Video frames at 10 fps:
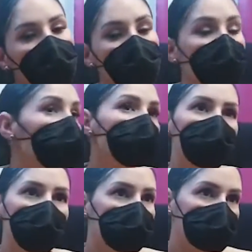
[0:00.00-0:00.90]
no los
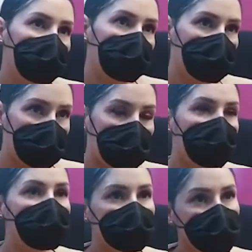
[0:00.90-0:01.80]
podemos dar de
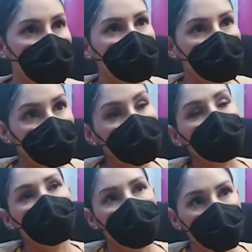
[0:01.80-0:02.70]
baja, efectivamente,
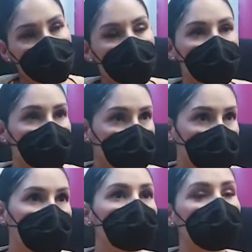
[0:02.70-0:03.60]
porque tenemos que
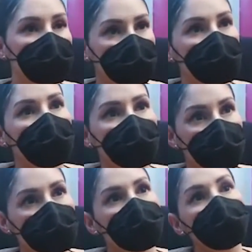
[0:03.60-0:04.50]
respetar su derecho a la
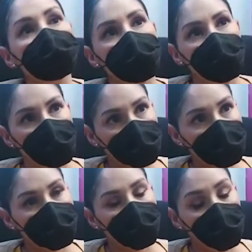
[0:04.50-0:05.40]
educación y sabemos,
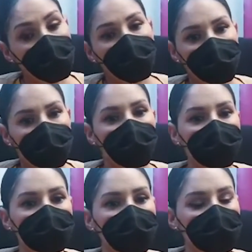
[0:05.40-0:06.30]
como le
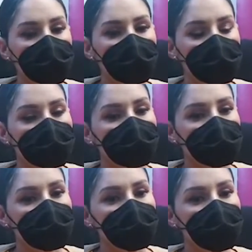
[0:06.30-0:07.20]
comentaba, que estamos en una
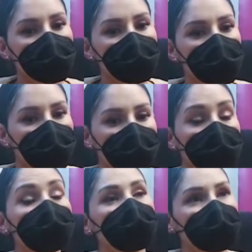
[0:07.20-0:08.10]
situación
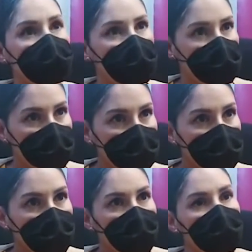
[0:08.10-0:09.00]
extraordinaria
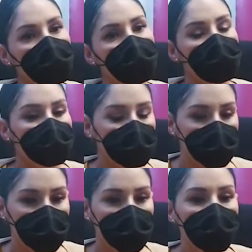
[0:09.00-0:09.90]
con la
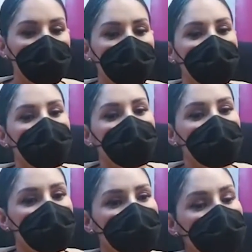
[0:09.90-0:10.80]
pandemia
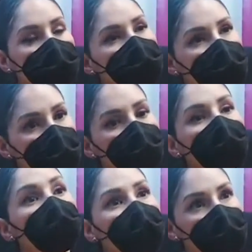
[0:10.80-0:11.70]
sin embargo,
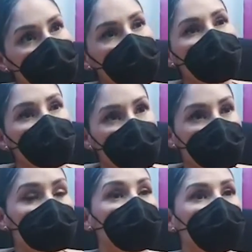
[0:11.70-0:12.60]
ocupamos que los
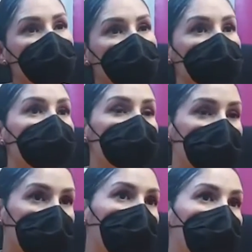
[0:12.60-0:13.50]
padres de familia se acerquen